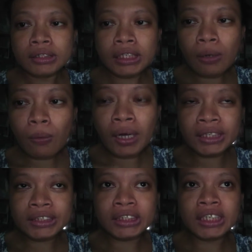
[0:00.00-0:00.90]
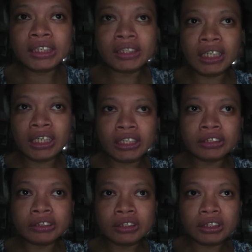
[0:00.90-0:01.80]
gawas and
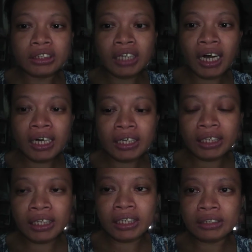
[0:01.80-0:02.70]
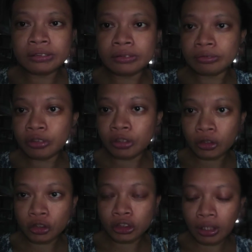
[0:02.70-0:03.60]
then gahangin.
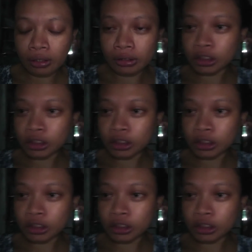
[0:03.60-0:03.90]
Oto siya.